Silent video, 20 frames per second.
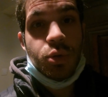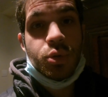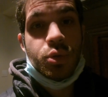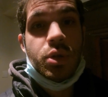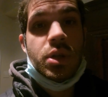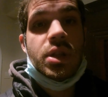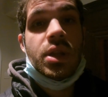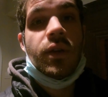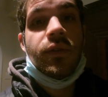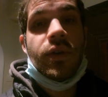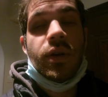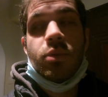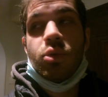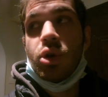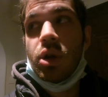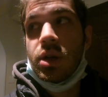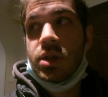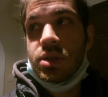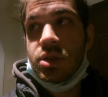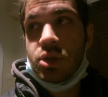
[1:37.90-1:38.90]
oluyordu. İlk defa bu
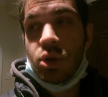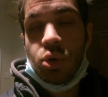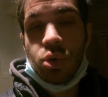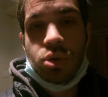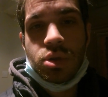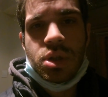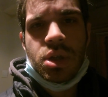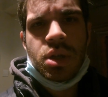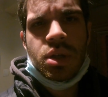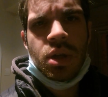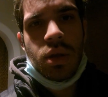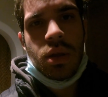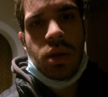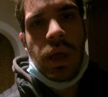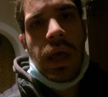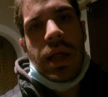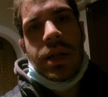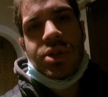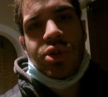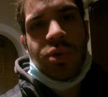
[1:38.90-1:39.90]
kadar sıcak olacak.
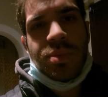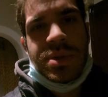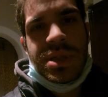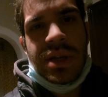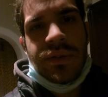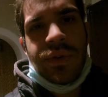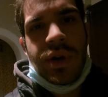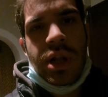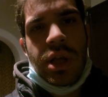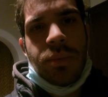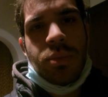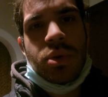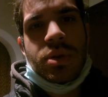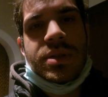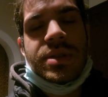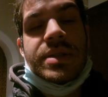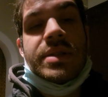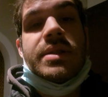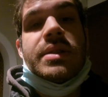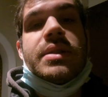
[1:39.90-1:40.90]
Yani çok bir şey fark etmiyor.
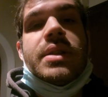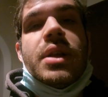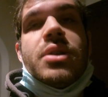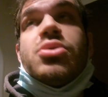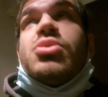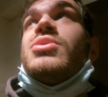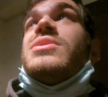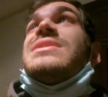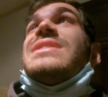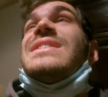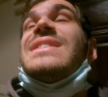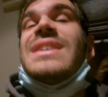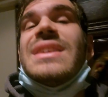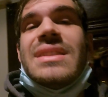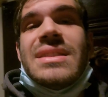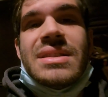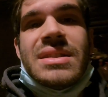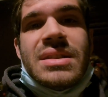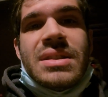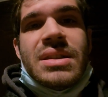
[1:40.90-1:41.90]
Isındıktan sonra zaten
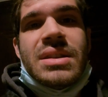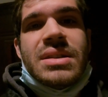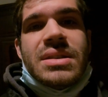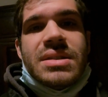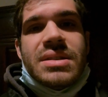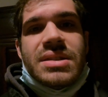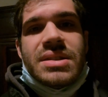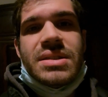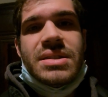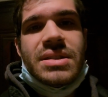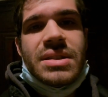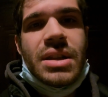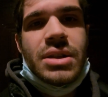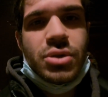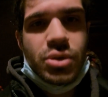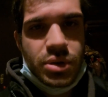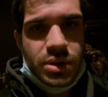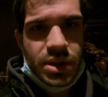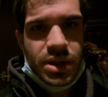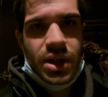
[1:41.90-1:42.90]
ısındıktan
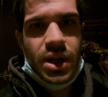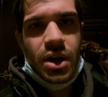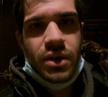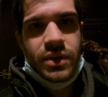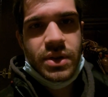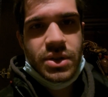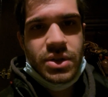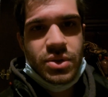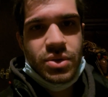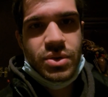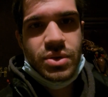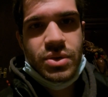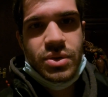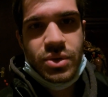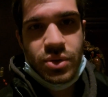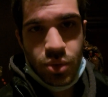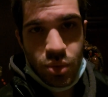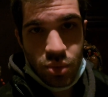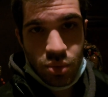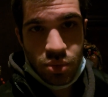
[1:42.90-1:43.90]
sonra zaten havanın
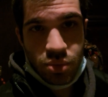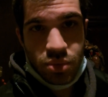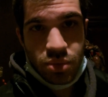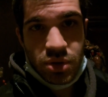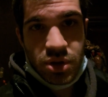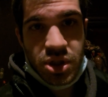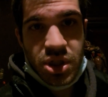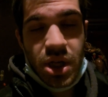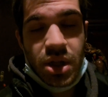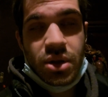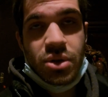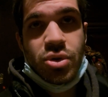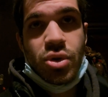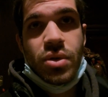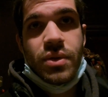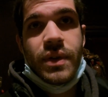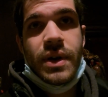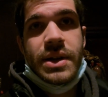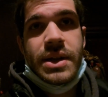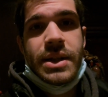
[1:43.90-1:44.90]
soğukluğu sıcaklığı
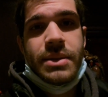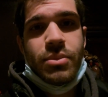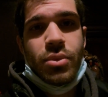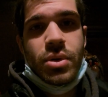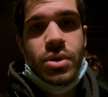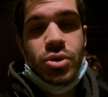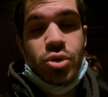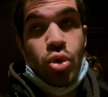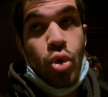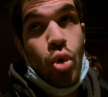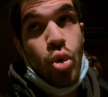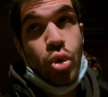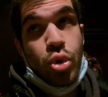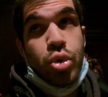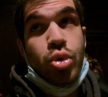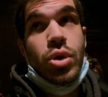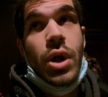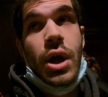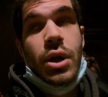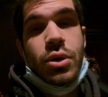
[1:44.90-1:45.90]
çok fark etmiyor.
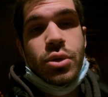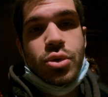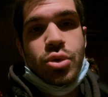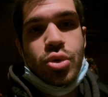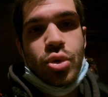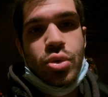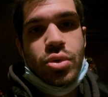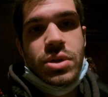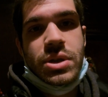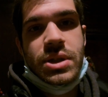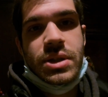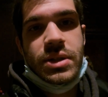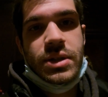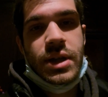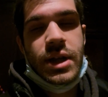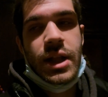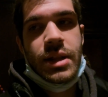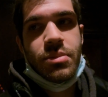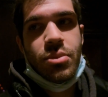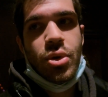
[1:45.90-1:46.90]
Soğukluğu daha doğrusu çok sıkıntı
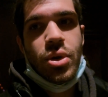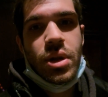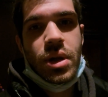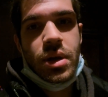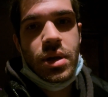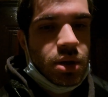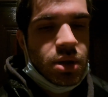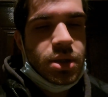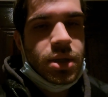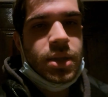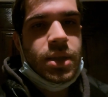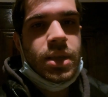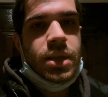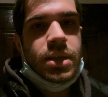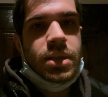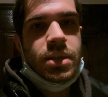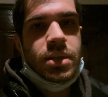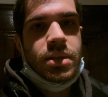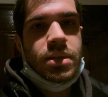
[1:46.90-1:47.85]
yaratmıyor da yine de